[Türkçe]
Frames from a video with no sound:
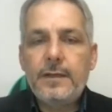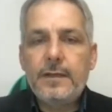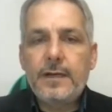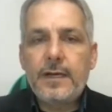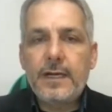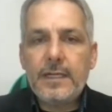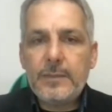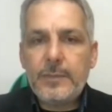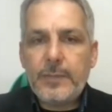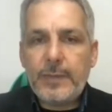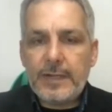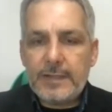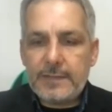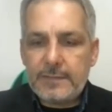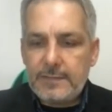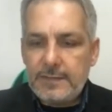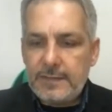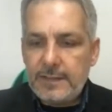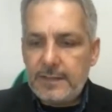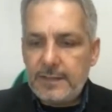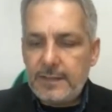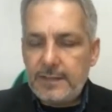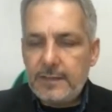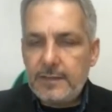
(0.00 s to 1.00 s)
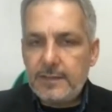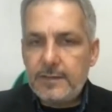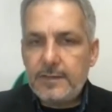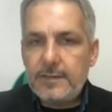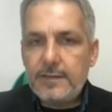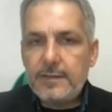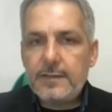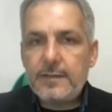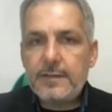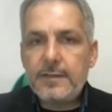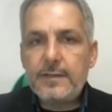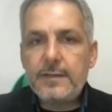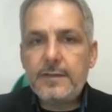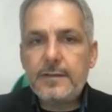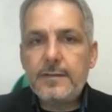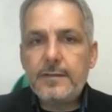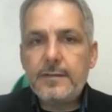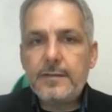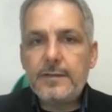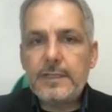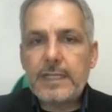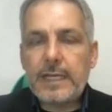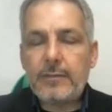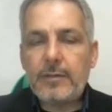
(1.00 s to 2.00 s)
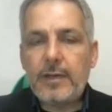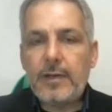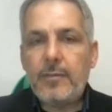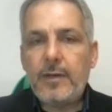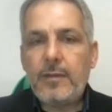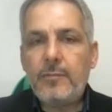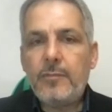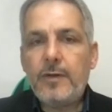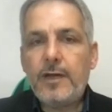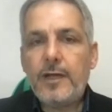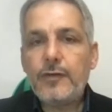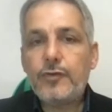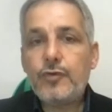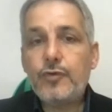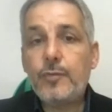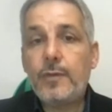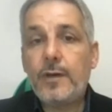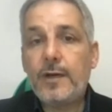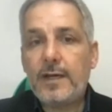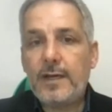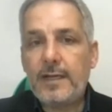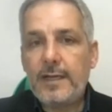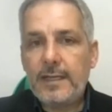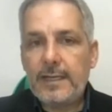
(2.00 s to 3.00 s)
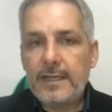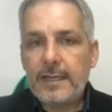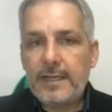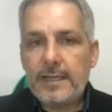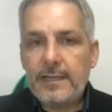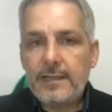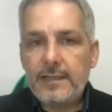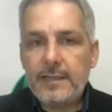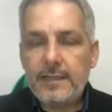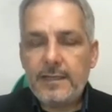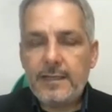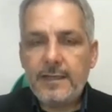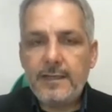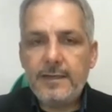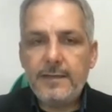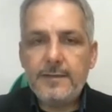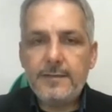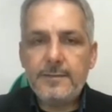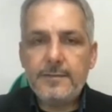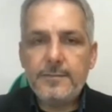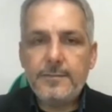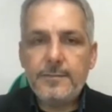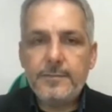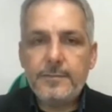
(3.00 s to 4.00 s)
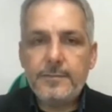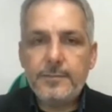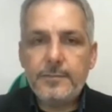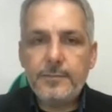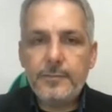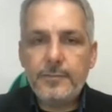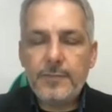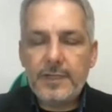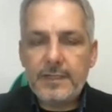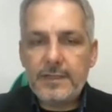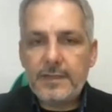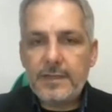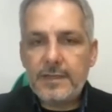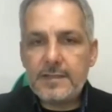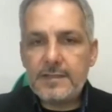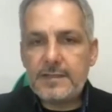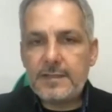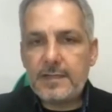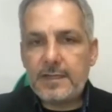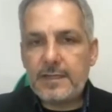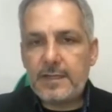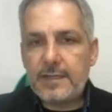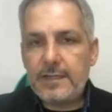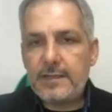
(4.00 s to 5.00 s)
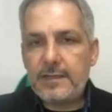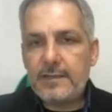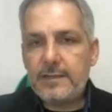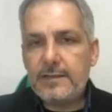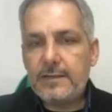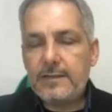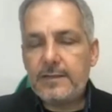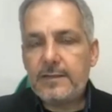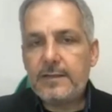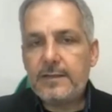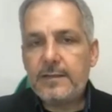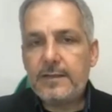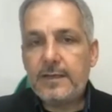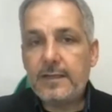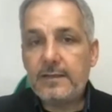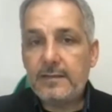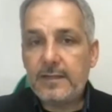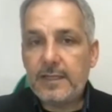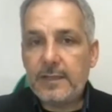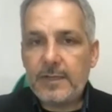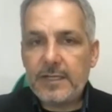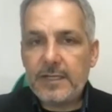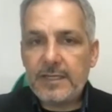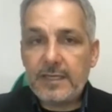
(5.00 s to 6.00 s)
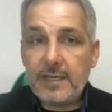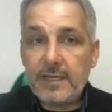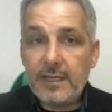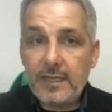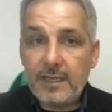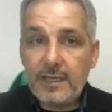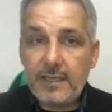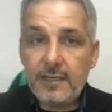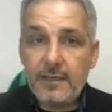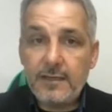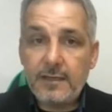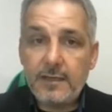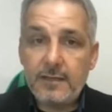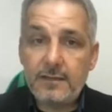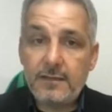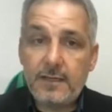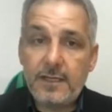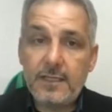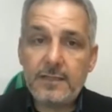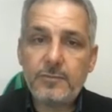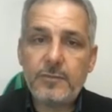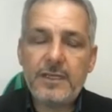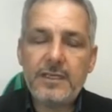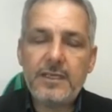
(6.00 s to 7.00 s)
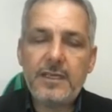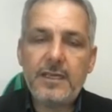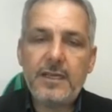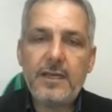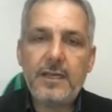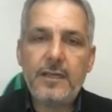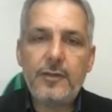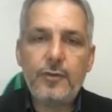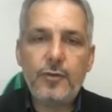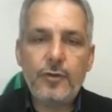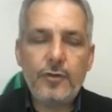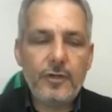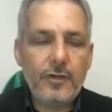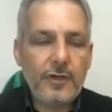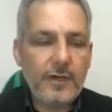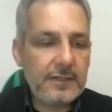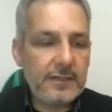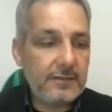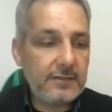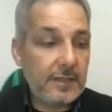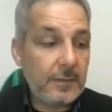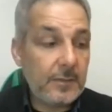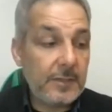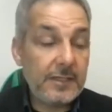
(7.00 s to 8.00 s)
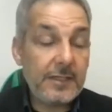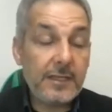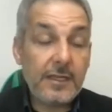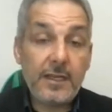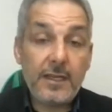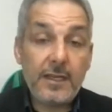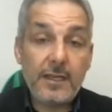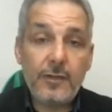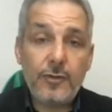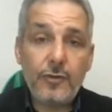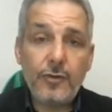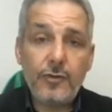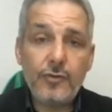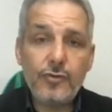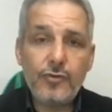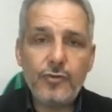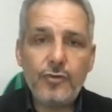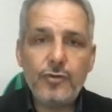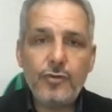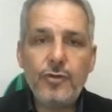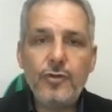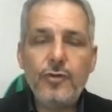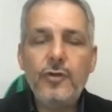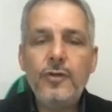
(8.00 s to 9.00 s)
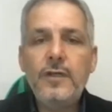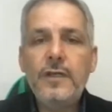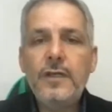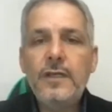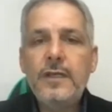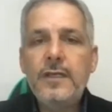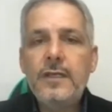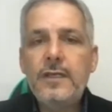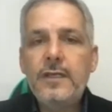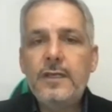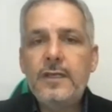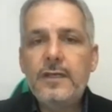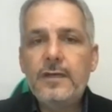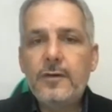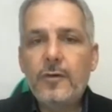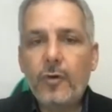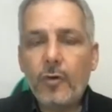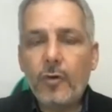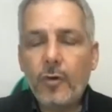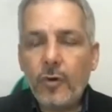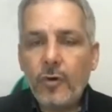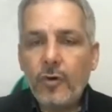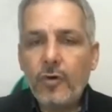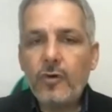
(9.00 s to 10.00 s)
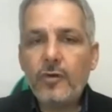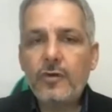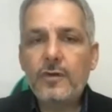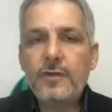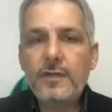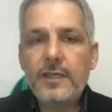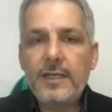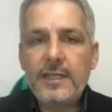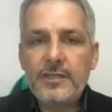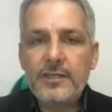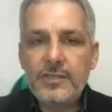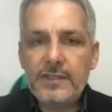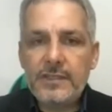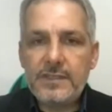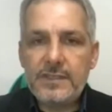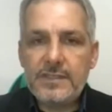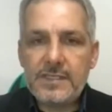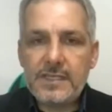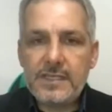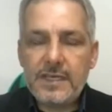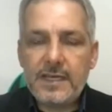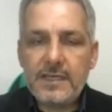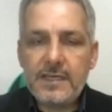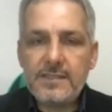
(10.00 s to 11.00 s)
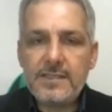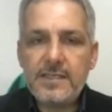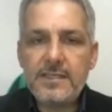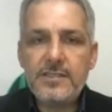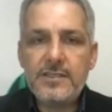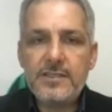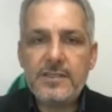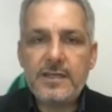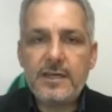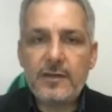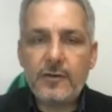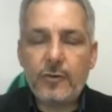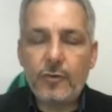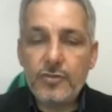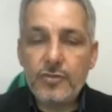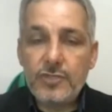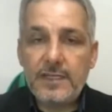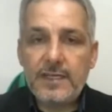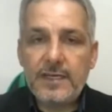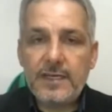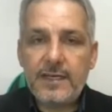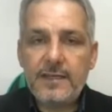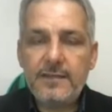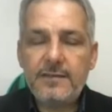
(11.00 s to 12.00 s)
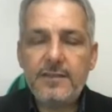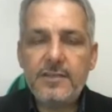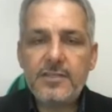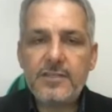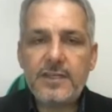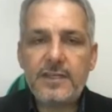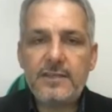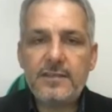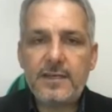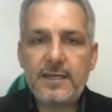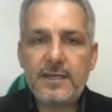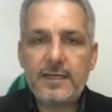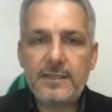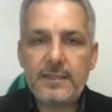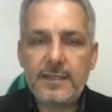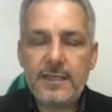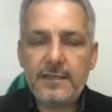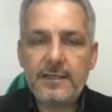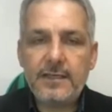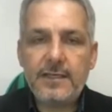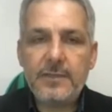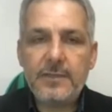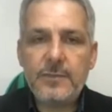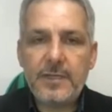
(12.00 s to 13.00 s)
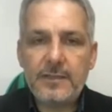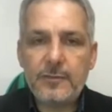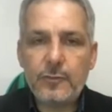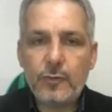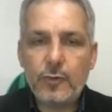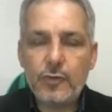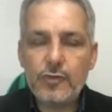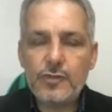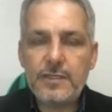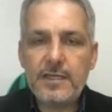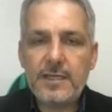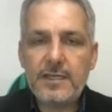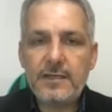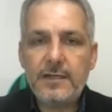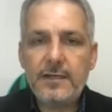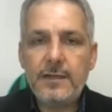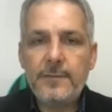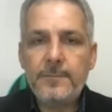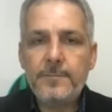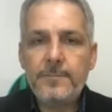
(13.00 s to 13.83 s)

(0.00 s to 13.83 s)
AK Parti'ye tamamen mahkum hale geldiğini bir kez daha hatırlamak gerek hatırlatmak gerekiyor. Hatırlamak gerekiyor çünkü o e, cin, siyasi cinayet, o cinayeti işlettirenler kıymetli dostlar